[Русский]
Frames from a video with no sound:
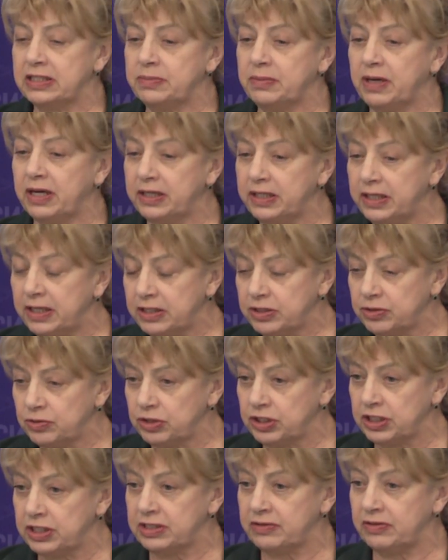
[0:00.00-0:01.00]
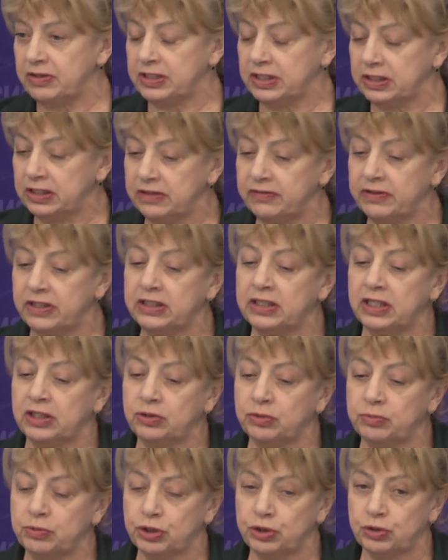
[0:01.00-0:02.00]
смогли осуществить, это говорит
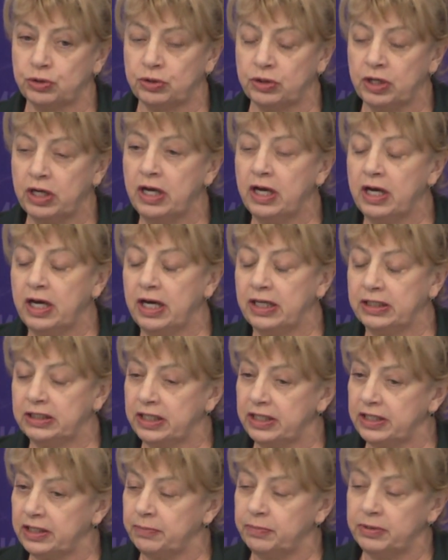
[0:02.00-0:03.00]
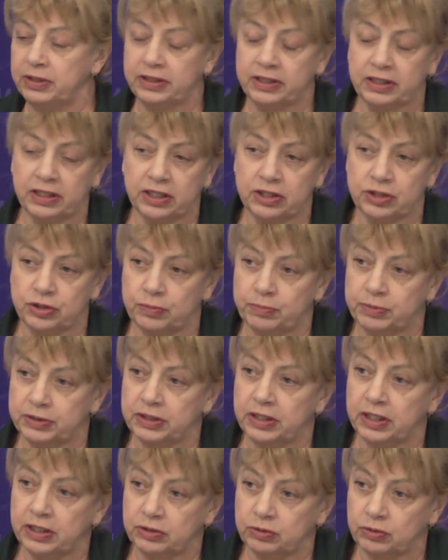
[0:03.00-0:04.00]
о том, что атаки были хорошо
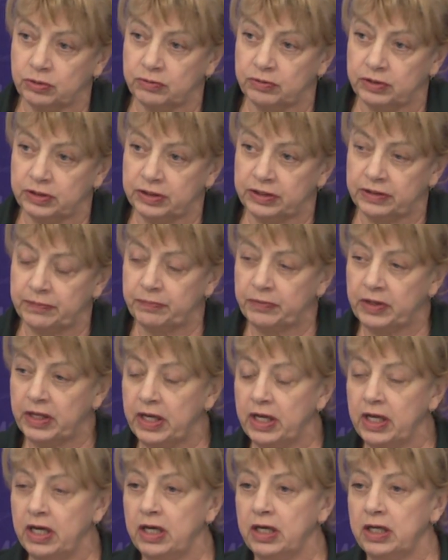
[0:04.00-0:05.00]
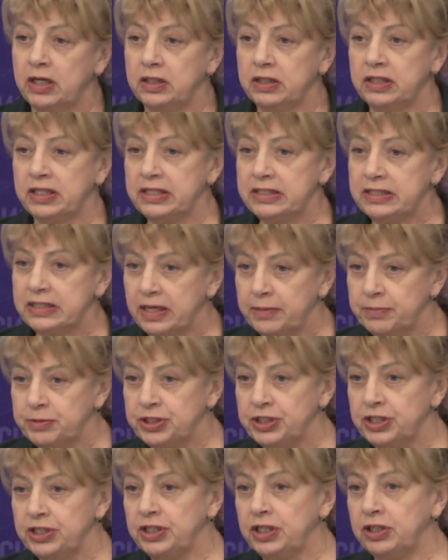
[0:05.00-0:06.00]
подготовлены. Есть
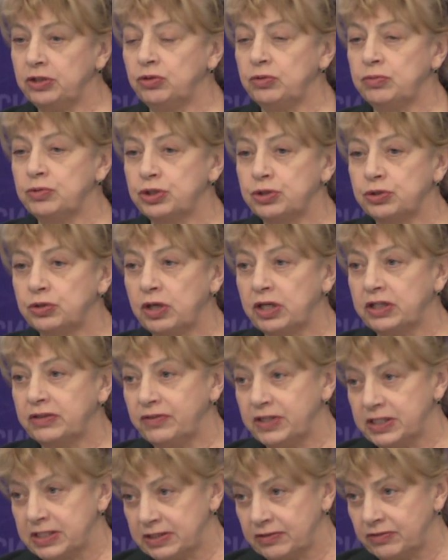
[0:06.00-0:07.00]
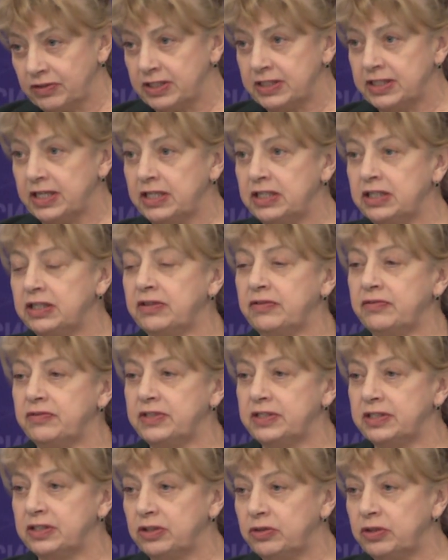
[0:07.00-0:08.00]
сообщение о том, что ответственность за них
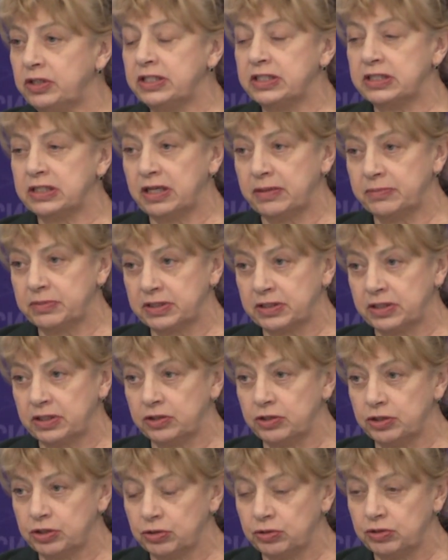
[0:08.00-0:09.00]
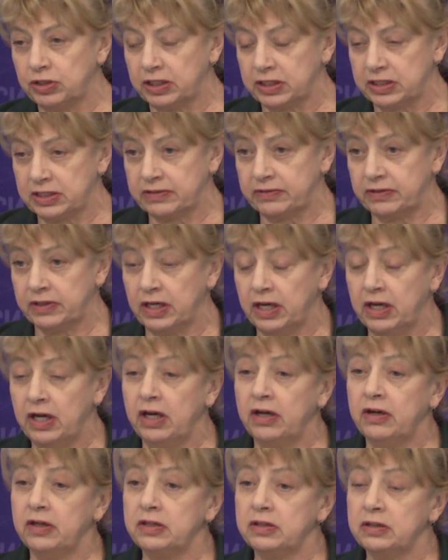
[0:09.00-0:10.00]
взяло исламское государство.
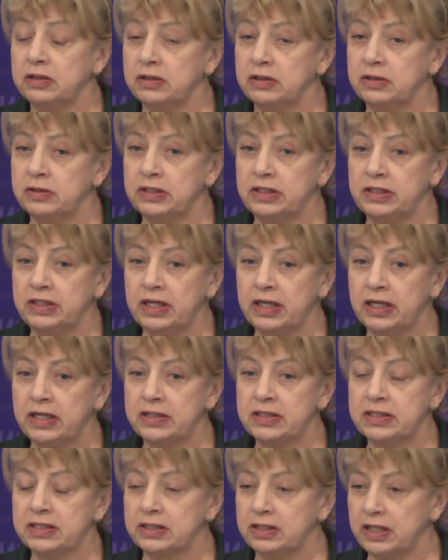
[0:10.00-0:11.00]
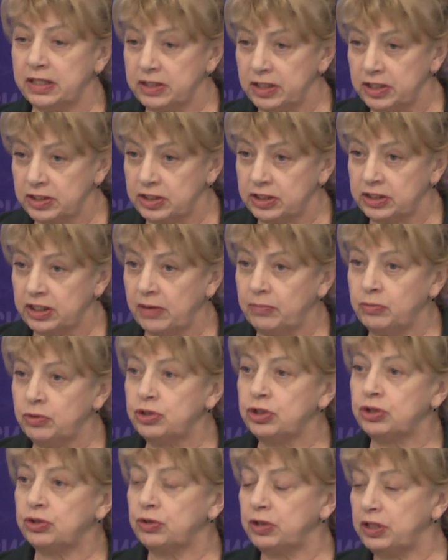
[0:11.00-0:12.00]
Э, я склоняюсь к
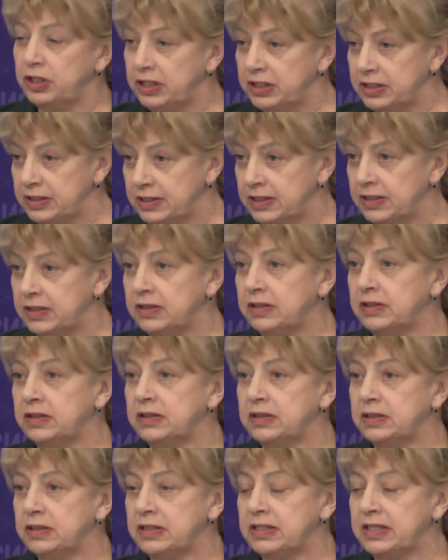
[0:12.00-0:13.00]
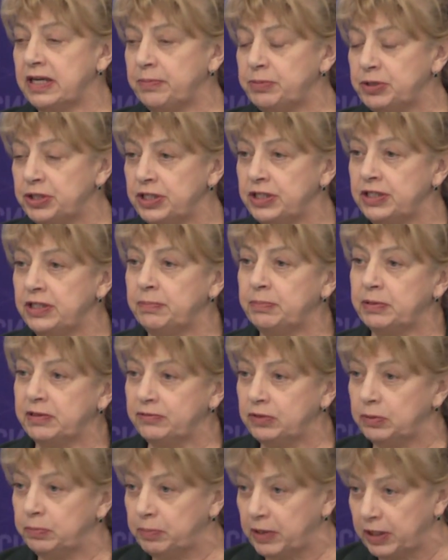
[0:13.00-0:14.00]
тому, что эти э, сообщения
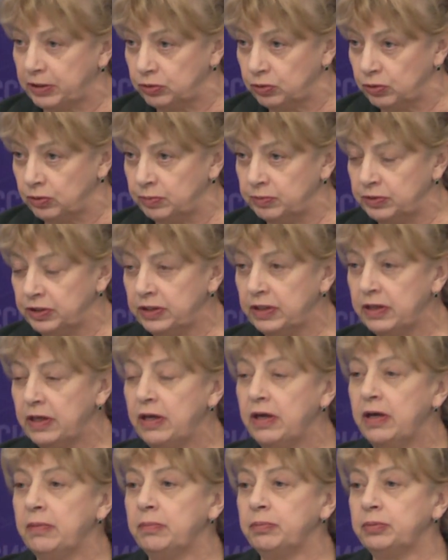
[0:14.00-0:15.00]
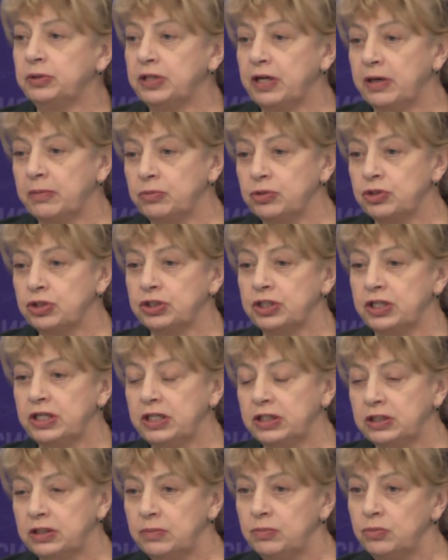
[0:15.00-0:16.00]
правдоподобны, потому что
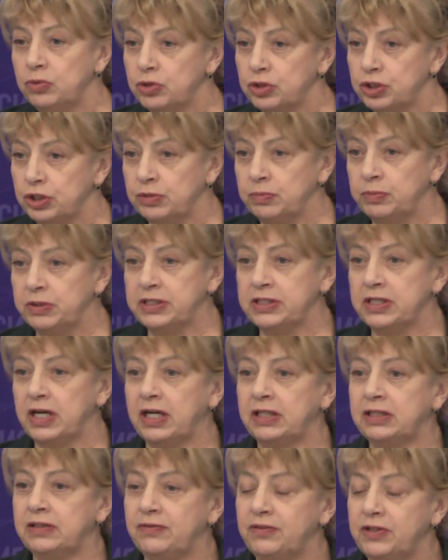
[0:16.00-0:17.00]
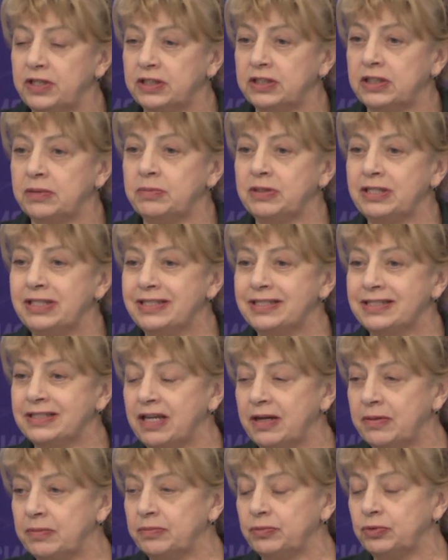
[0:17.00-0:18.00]
это может быть ответом
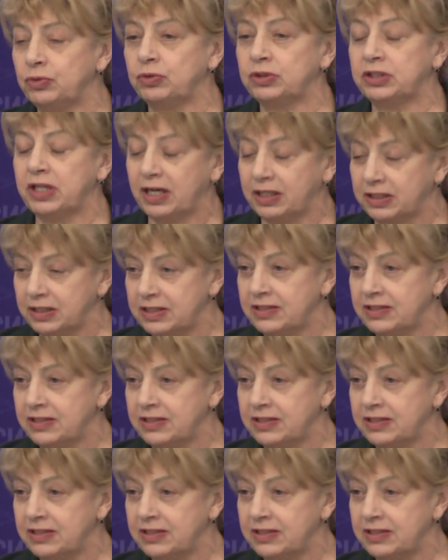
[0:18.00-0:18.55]
ислам, ну, так